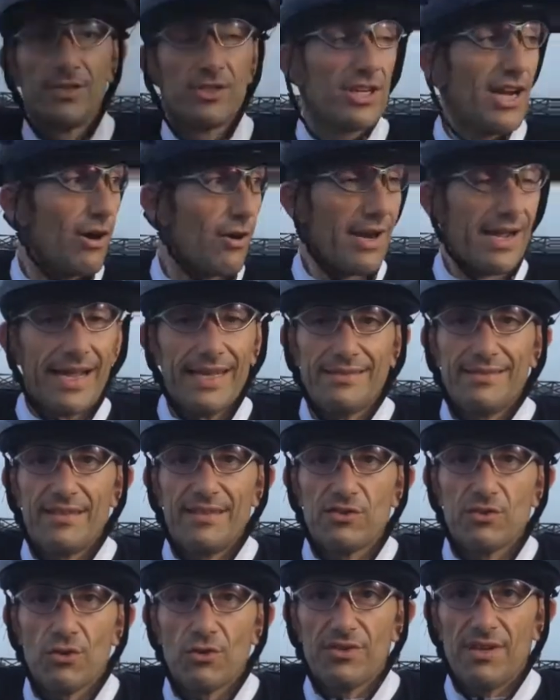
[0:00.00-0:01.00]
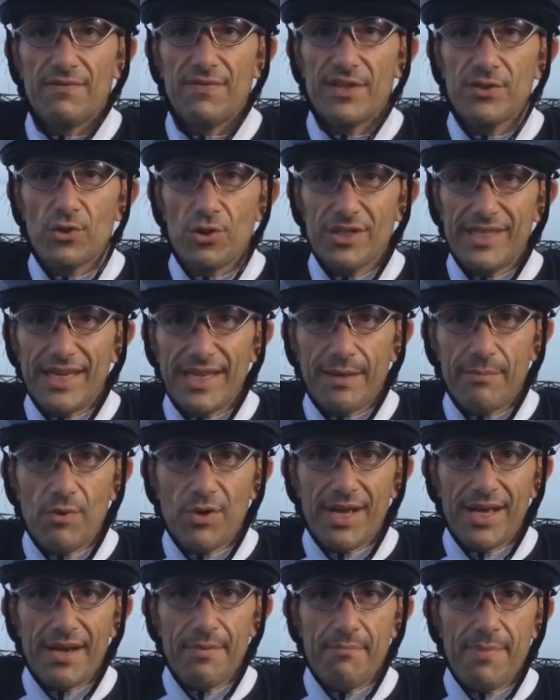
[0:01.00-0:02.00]
Ciao ragazzi, sono Salvatore dei
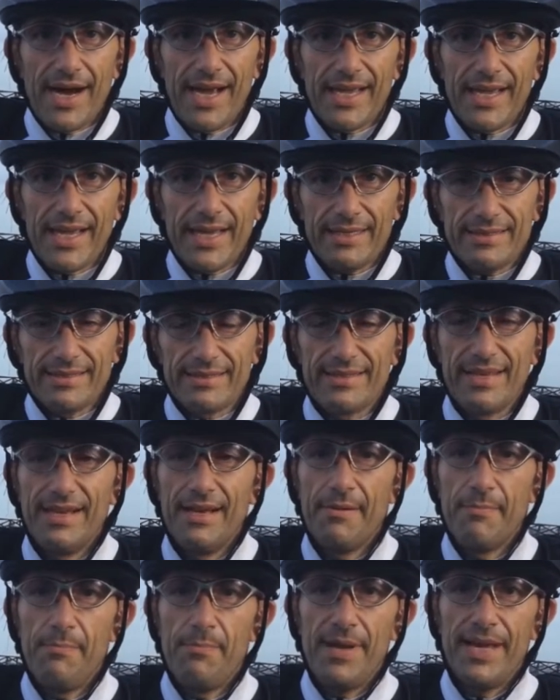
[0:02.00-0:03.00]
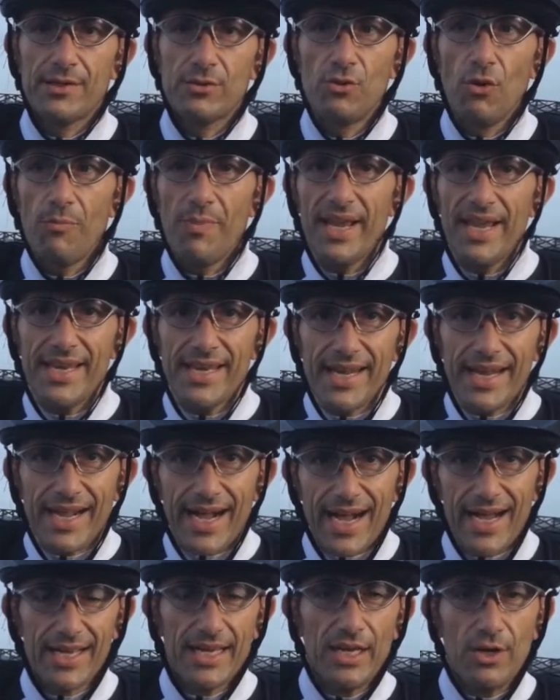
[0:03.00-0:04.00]
Carbonari Bikers. Per
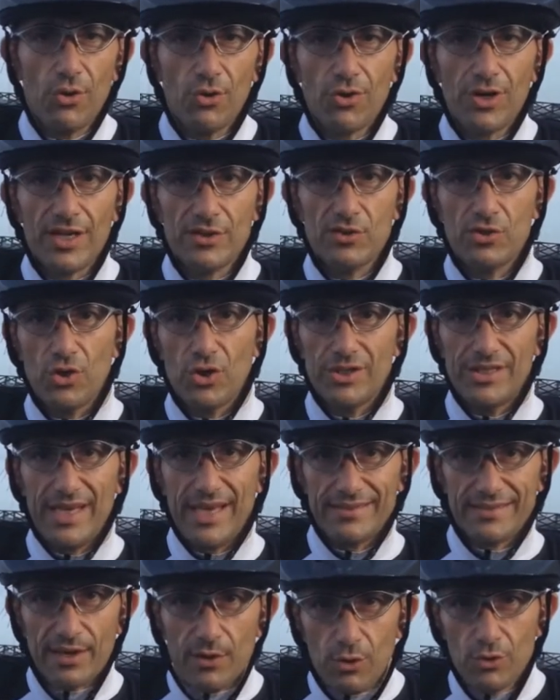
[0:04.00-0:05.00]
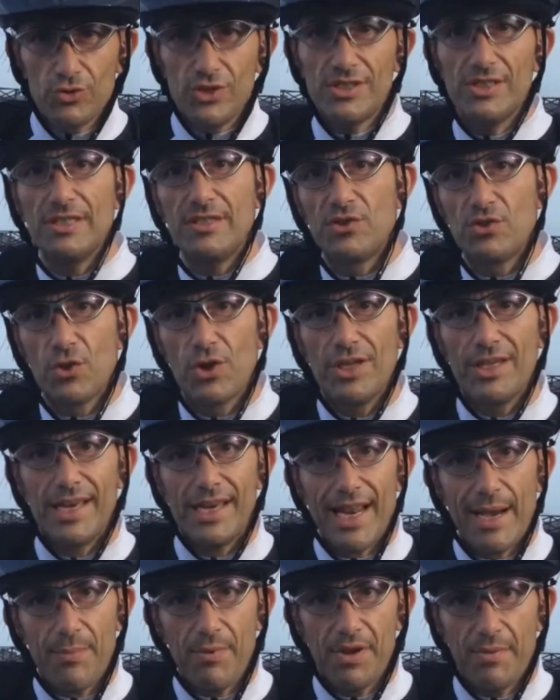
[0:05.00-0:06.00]
domenica, in occasione della seconda edizione del
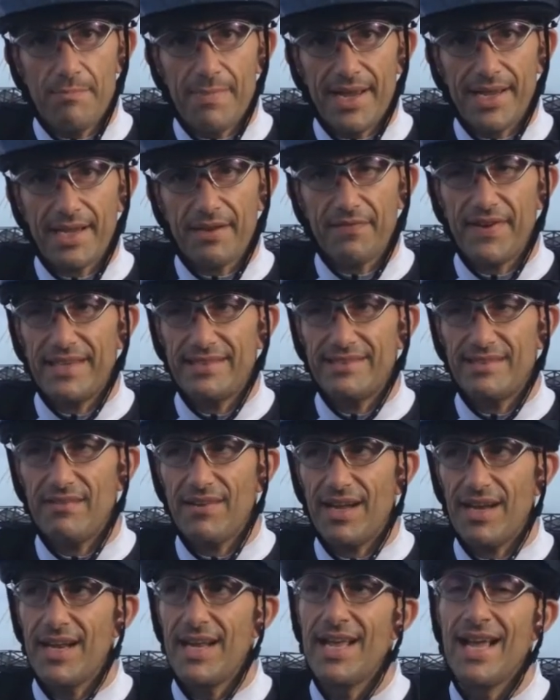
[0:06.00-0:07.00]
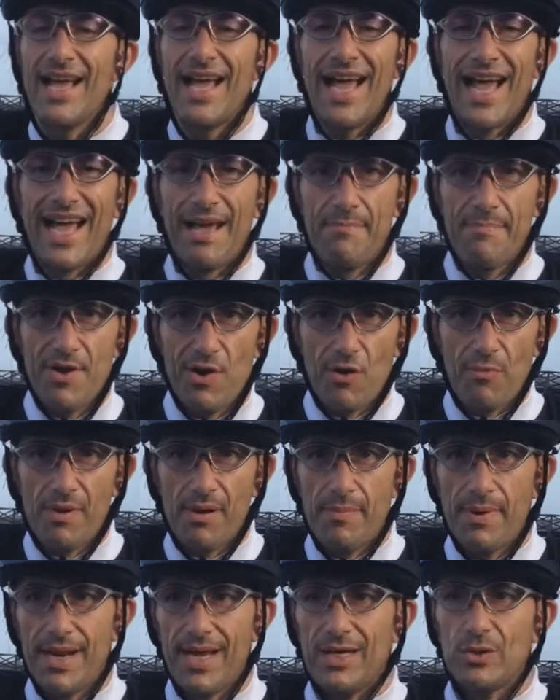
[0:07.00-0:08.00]
Napoli Bike Festival, abbiamo
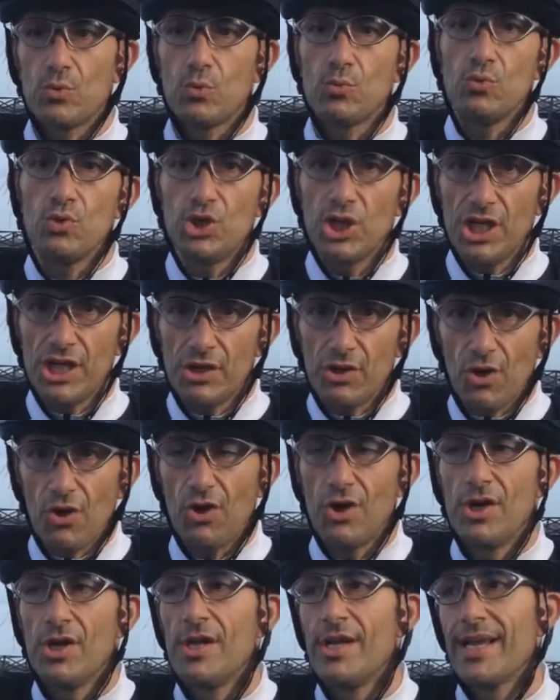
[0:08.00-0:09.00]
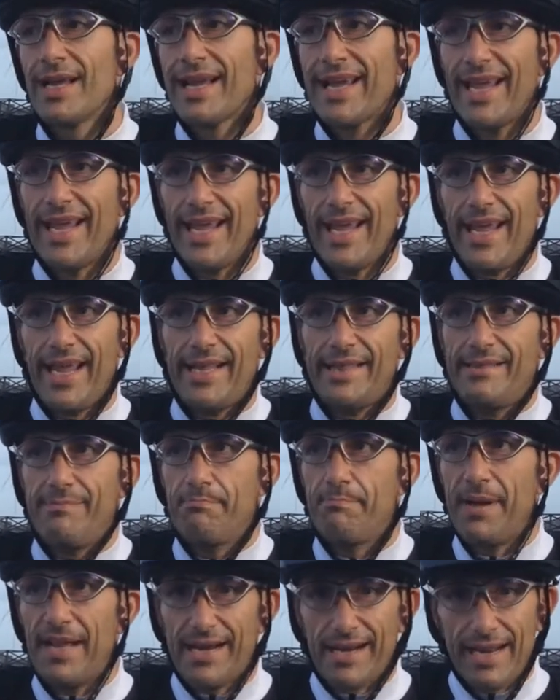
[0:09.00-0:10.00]
preparato un giro che
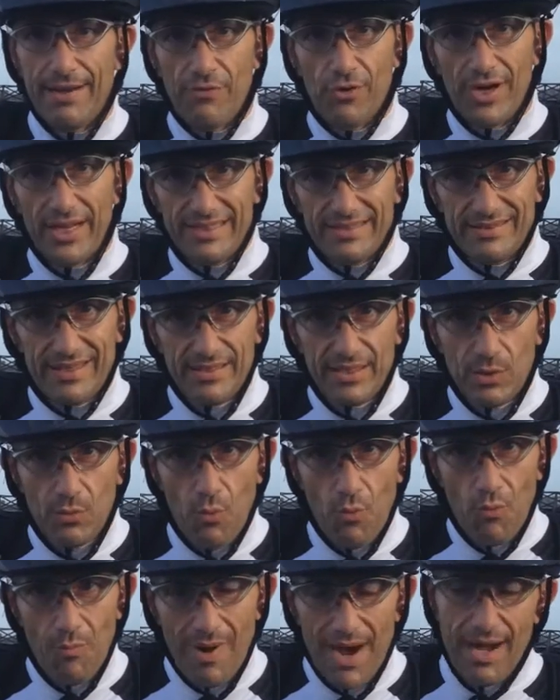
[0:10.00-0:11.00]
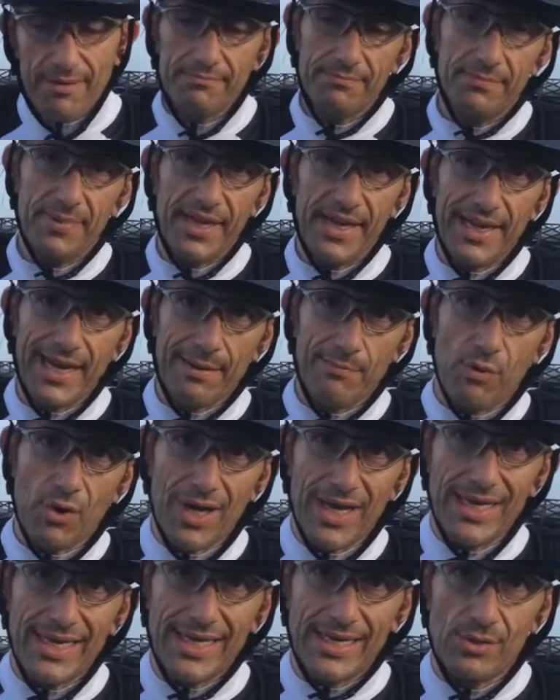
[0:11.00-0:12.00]
per la foresta di Puma, per i
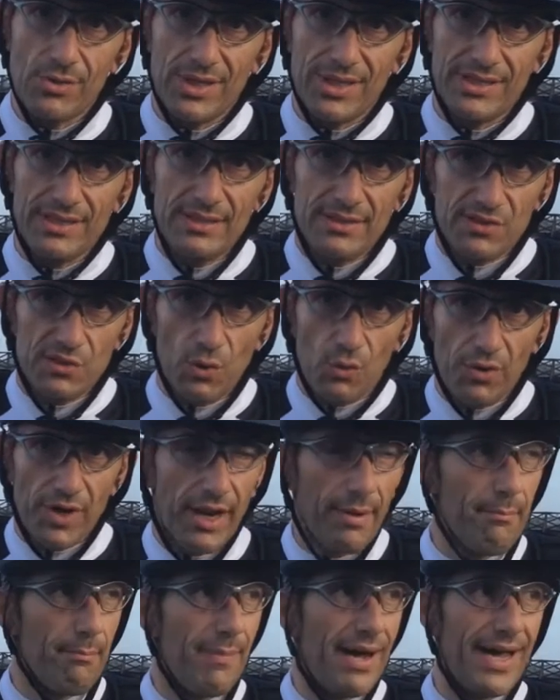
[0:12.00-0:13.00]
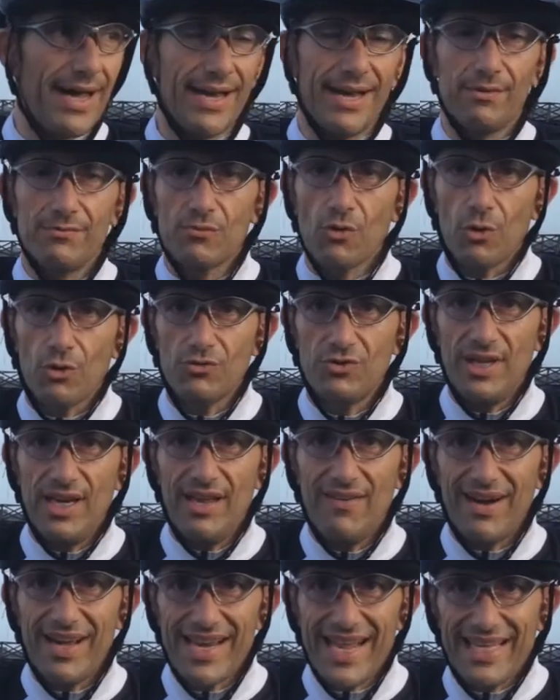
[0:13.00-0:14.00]
Carbonari la non edizione, ma con
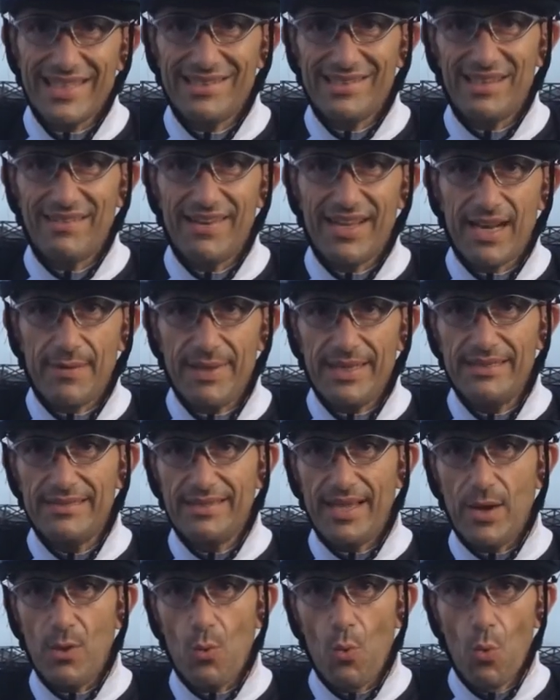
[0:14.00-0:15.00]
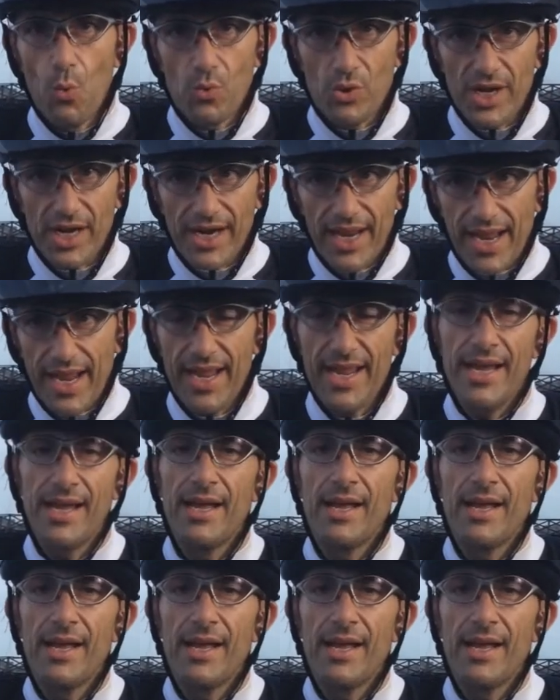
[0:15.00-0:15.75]
delle varianti veramente uniche.